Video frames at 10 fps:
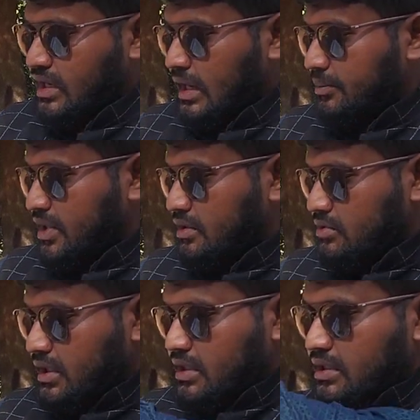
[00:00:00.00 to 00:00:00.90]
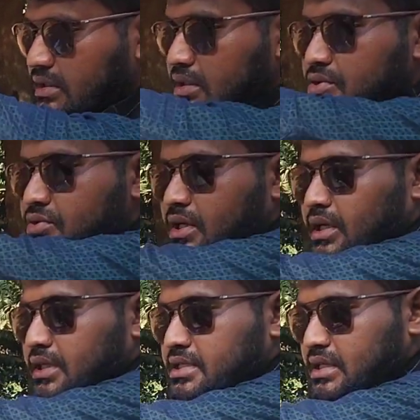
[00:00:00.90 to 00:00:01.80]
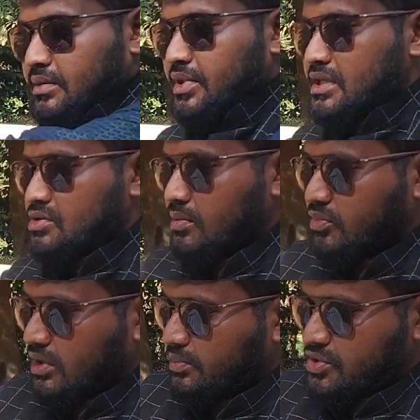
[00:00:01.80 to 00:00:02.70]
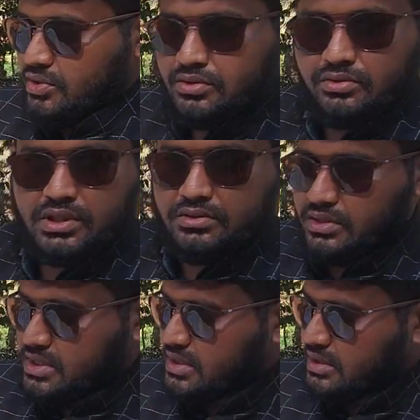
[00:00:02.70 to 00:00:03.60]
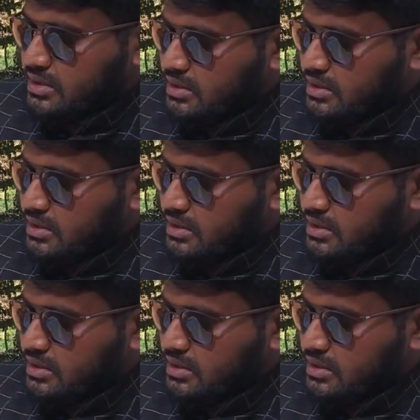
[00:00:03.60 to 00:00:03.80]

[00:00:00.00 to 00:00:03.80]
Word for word: আমরা কিন্তু এখানে তিনশো টাকার স্টামে সবগুলো বিষয় তুলে ধরেছি